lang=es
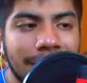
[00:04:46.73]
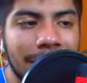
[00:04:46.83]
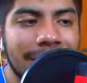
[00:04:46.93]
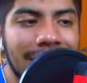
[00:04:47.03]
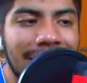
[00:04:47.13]
no me
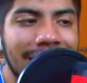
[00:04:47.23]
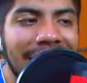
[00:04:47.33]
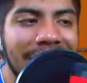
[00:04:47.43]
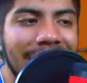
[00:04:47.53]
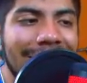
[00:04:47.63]
está
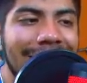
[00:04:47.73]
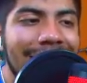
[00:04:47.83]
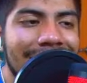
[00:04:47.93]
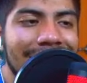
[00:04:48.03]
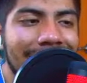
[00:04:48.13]
agradando el,
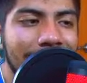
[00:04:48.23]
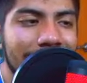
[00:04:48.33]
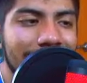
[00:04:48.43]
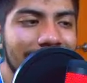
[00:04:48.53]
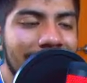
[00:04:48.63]

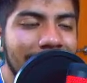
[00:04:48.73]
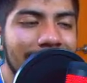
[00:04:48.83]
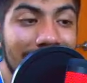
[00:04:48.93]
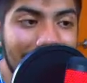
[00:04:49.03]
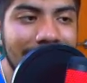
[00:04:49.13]
videoclip.
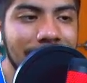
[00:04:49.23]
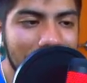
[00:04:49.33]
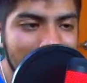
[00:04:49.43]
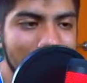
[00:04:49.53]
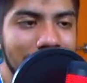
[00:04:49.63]
La canción
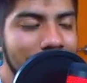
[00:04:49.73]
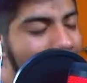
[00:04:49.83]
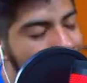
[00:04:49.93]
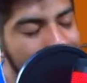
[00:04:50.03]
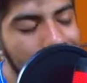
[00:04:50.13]
sí,
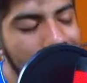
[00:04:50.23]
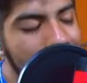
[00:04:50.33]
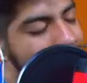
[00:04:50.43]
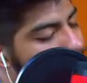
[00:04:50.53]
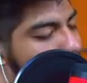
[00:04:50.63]
el
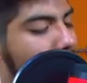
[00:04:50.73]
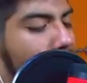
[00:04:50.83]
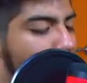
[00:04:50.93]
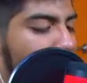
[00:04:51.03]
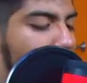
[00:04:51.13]
videoclip
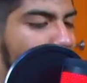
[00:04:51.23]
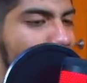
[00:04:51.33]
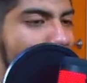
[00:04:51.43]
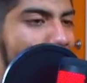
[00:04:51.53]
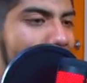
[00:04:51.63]
ya para otro día.